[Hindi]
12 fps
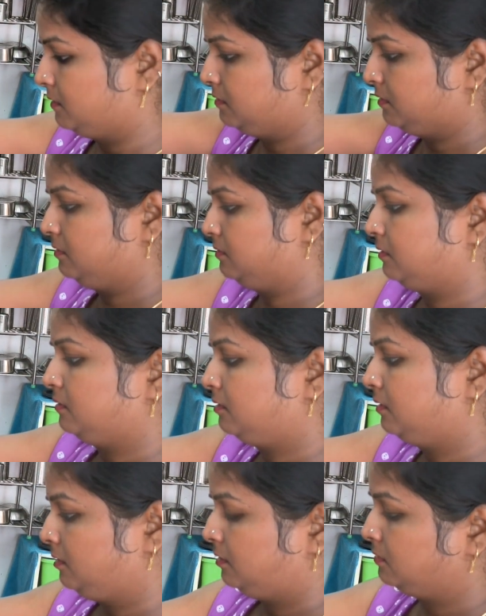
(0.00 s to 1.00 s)
तेल
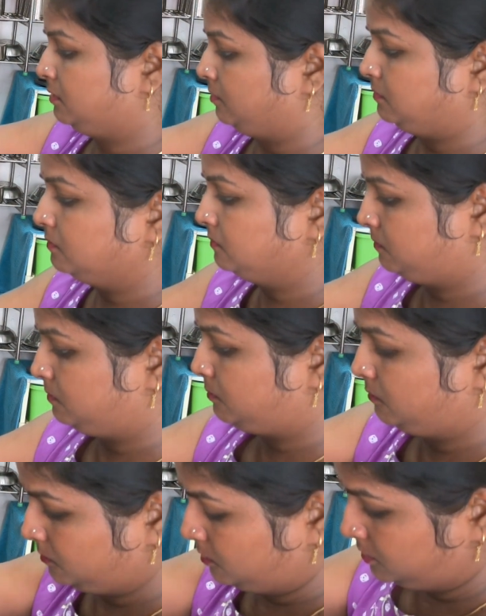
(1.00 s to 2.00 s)
डाल दिया है
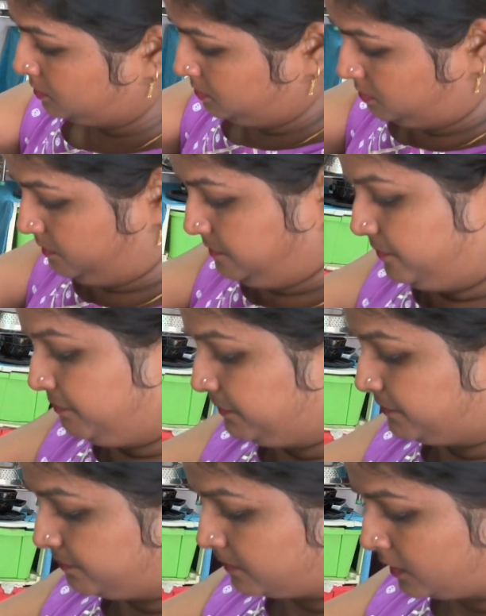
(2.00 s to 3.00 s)
ये देखिए हमारी चावल